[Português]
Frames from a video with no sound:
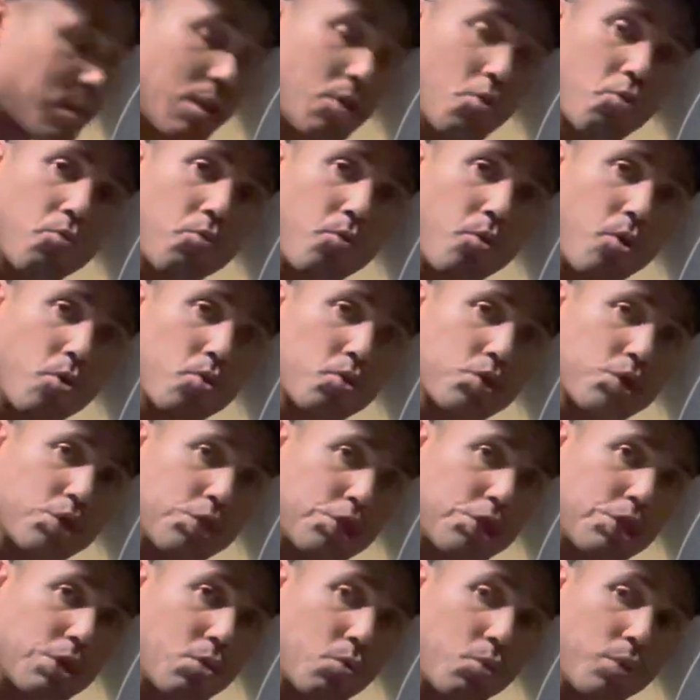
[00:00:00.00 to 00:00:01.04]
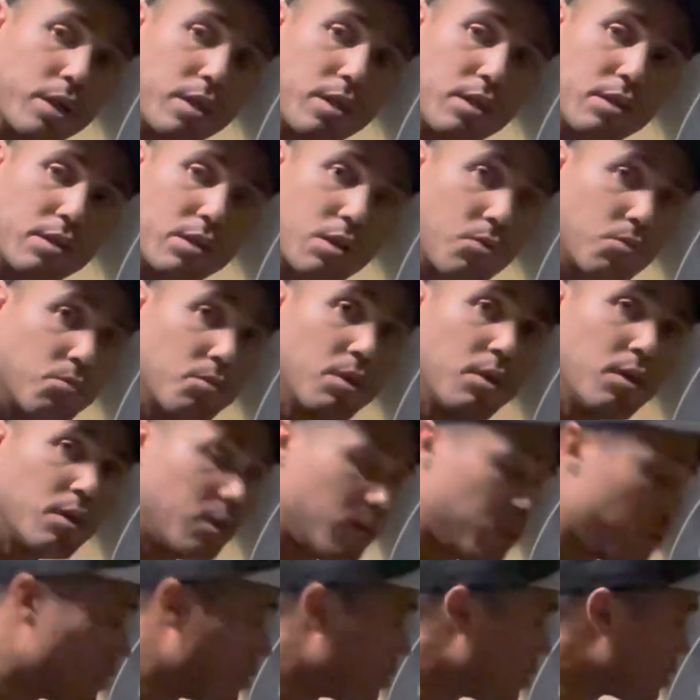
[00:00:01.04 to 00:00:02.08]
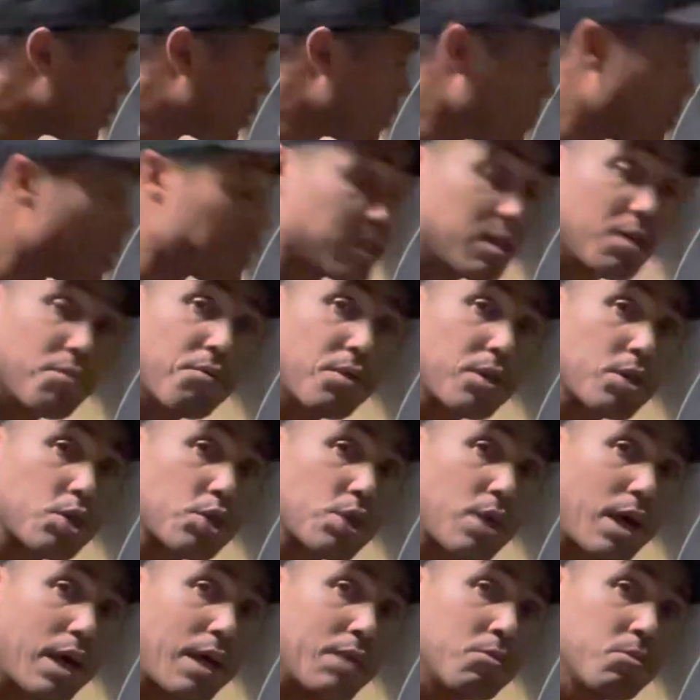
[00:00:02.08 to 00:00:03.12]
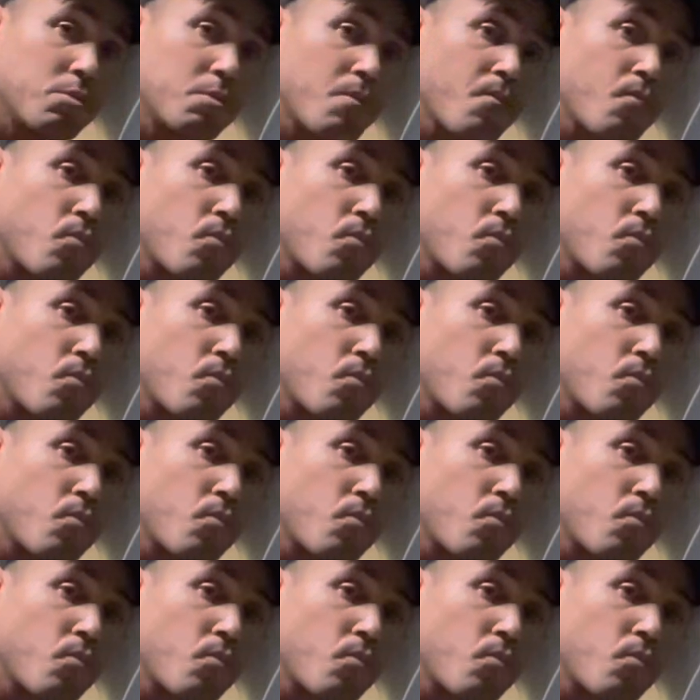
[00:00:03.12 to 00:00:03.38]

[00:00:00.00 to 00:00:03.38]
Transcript: é o fogo se extinguir. Então, se manter fechado,